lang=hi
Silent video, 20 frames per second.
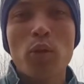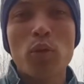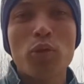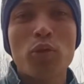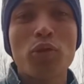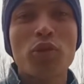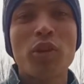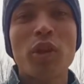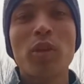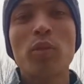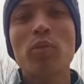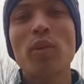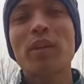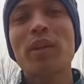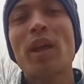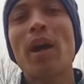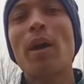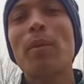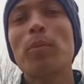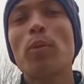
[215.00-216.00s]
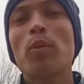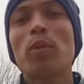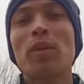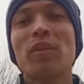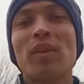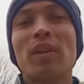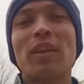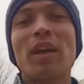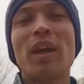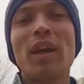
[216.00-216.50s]
कोशिश करूंगा कि आप लोगों
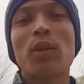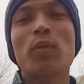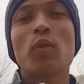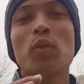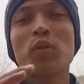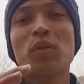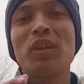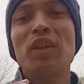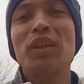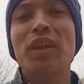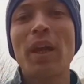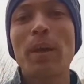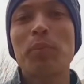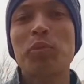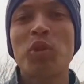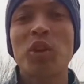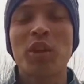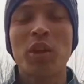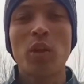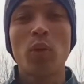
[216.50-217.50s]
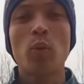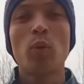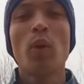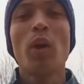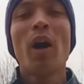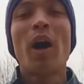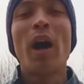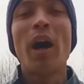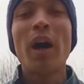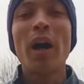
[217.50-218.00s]
के साथ हर वो सीन कैप्चर करूं
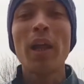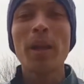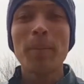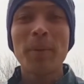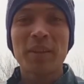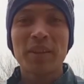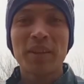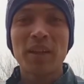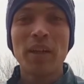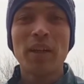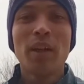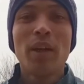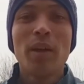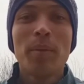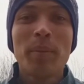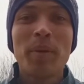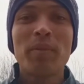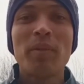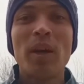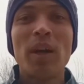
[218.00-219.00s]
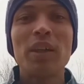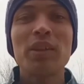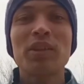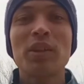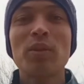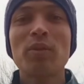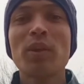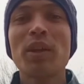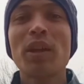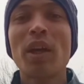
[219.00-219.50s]
हाँ अलबत्ता मैं वहां
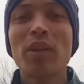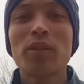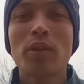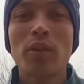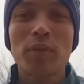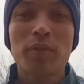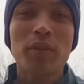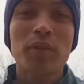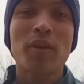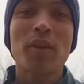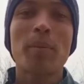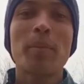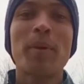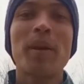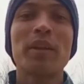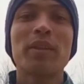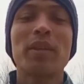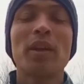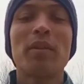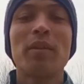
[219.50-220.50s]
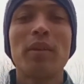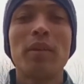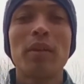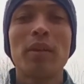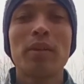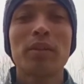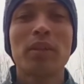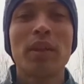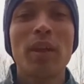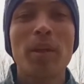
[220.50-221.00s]
जाऊंगा नादर ऑफिस के बाद
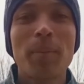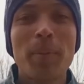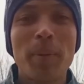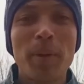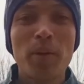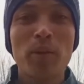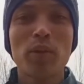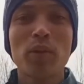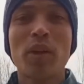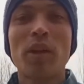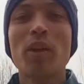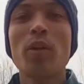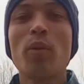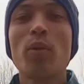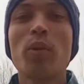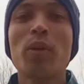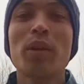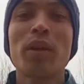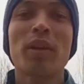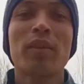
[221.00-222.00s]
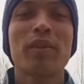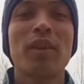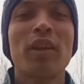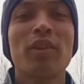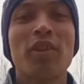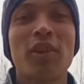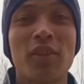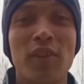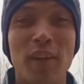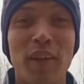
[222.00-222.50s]
तालिबान खड़े होंगे
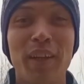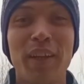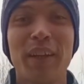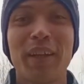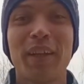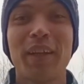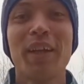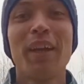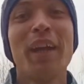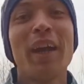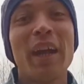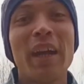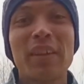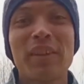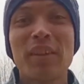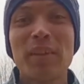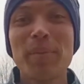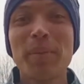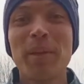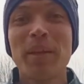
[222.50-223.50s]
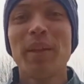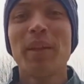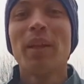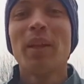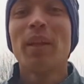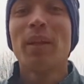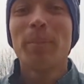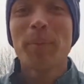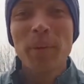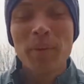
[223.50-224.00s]
असला शसला लेकर ऐसे में
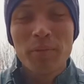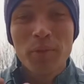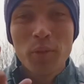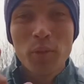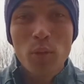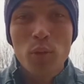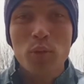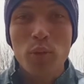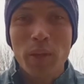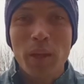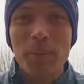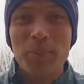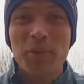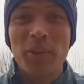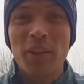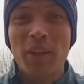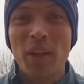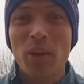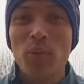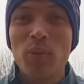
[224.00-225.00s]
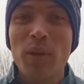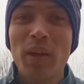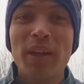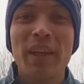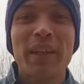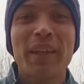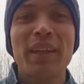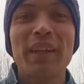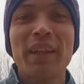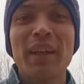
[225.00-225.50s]
मैं वीडियो तो कैप्चर करूंगा
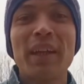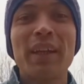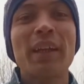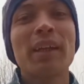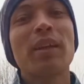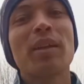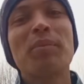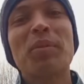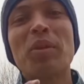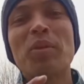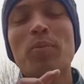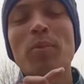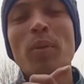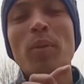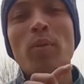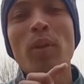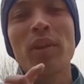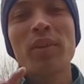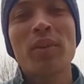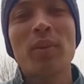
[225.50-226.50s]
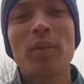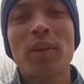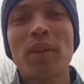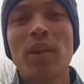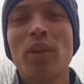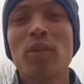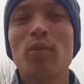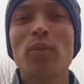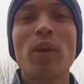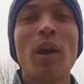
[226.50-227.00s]
लेकिन घर आके मैं उस पर वॉइस ओवर
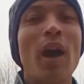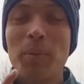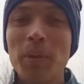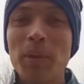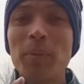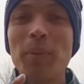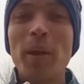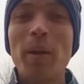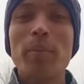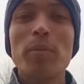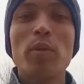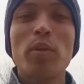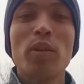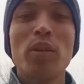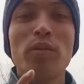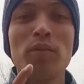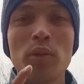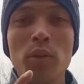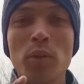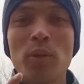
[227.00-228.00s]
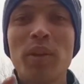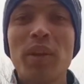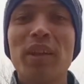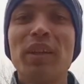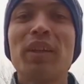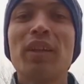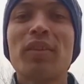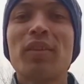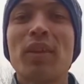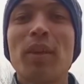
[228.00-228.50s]
कर दूंगा फिर भी आप लोगों ने वीडियो
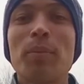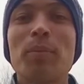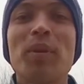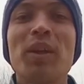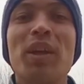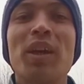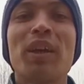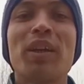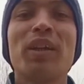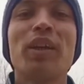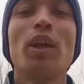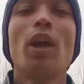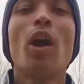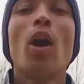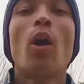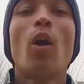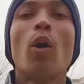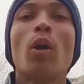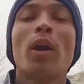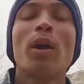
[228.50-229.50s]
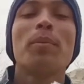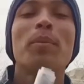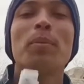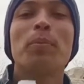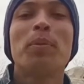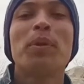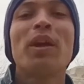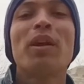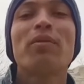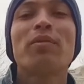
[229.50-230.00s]
देखनी है स्किप नहीं करनी और अभी
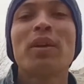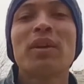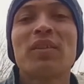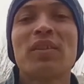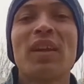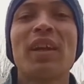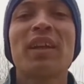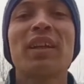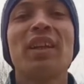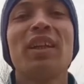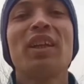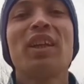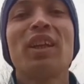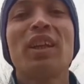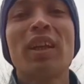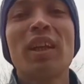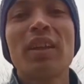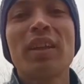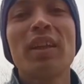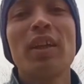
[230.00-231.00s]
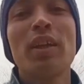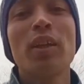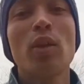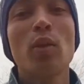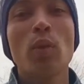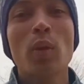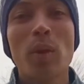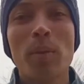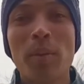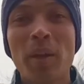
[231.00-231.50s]
बिना वक्त जाए किए निकलते हैं
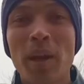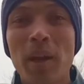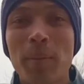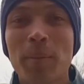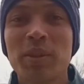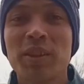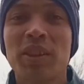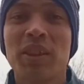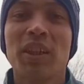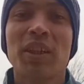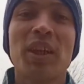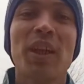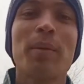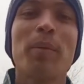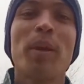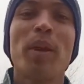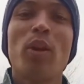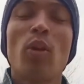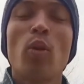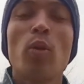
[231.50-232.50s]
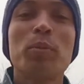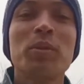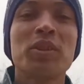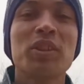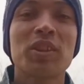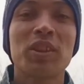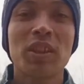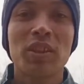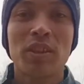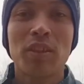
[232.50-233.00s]
क्योंकि अभी आठ बजे का टाइम है नौ
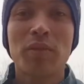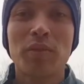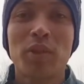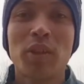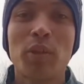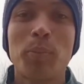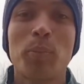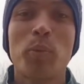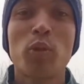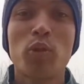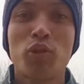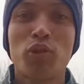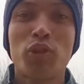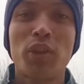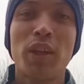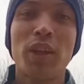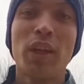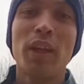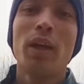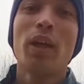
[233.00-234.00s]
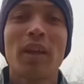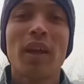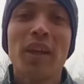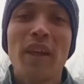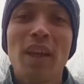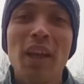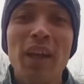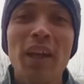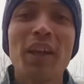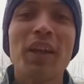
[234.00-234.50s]
बजे तक दफ्तर पहुंचते हैं
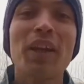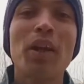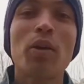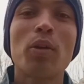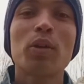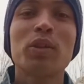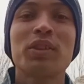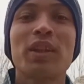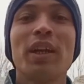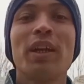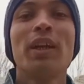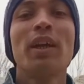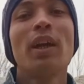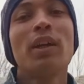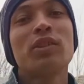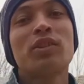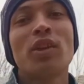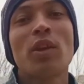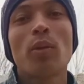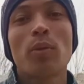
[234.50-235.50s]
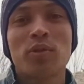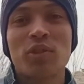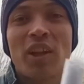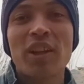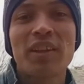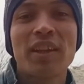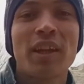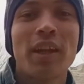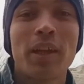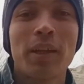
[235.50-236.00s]
कहीं लेट ना हो जाए चलो
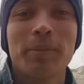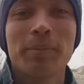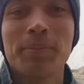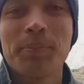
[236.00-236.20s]
चलते हैं